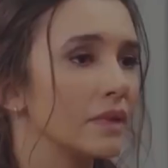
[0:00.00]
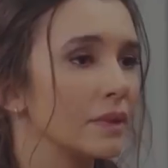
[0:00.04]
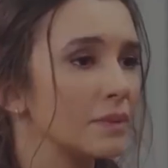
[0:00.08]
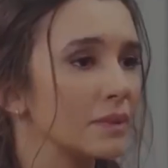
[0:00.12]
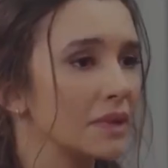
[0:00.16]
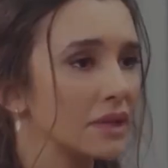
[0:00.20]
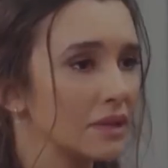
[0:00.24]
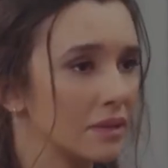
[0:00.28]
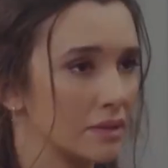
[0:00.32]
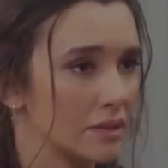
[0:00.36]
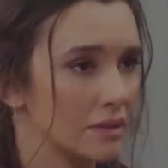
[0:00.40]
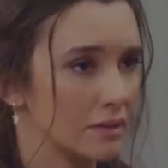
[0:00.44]

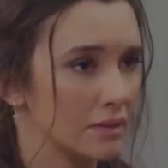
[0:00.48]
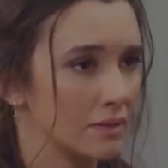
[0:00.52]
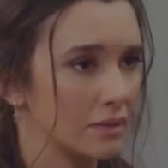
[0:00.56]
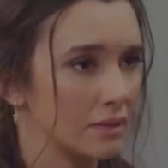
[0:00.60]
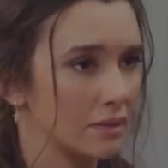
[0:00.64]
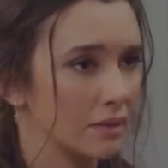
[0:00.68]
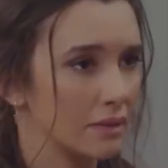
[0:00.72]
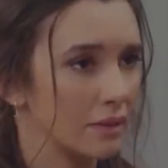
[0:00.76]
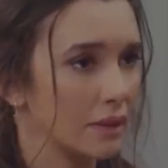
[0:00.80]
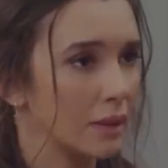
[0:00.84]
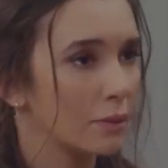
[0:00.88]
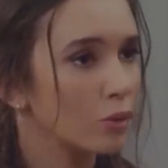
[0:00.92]
Demir,
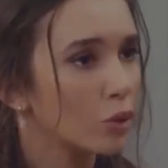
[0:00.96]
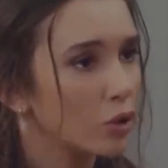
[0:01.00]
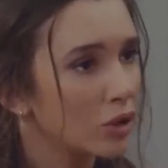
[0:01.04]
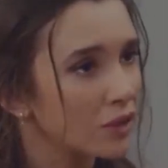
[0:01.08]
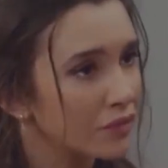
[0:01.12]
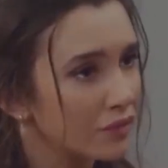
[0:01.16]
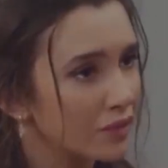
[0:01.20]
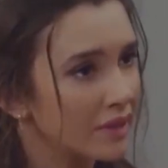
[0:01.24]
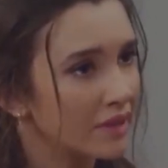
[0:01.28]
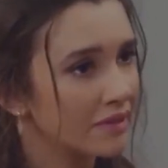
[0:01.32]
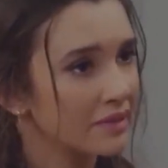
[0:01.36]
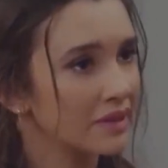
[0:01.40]
ya
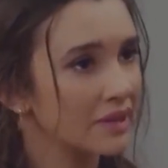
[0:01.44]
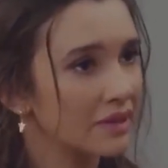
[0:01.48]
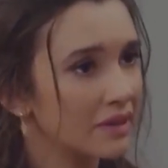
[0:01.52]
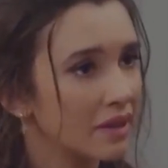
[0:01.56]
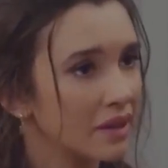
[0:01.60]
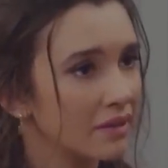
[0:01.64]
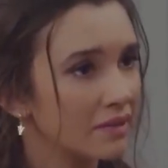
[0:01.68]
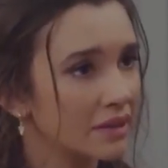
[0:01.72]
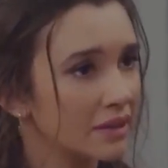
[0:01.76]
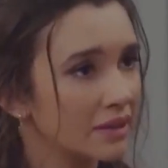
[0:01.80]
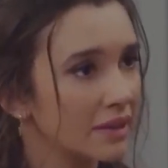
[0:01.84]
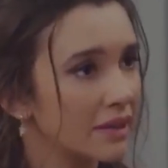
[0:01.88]
böyle fevri
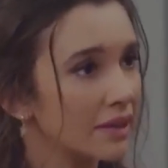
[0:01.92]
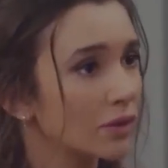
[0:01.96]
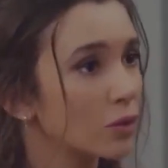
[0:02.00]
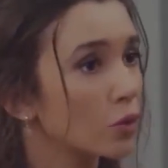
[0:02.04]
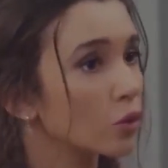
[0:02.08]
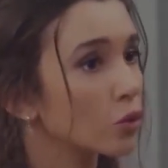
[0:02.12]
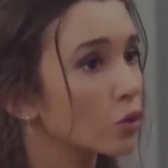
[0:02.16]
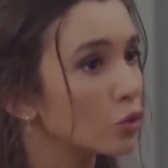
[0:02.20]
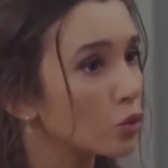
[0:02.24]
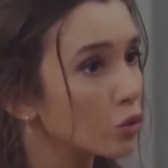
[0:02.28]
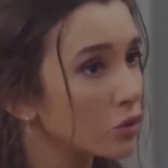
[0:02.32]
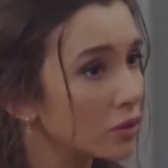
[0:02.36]
davranarak
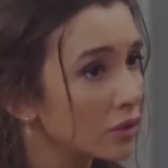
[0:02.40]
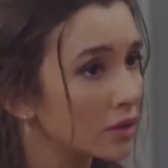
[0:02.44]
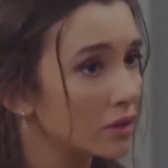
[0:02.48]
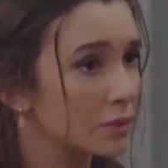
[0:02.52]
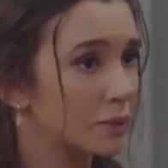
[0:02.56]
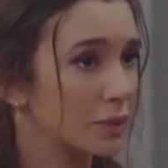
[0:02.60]
öyküyü de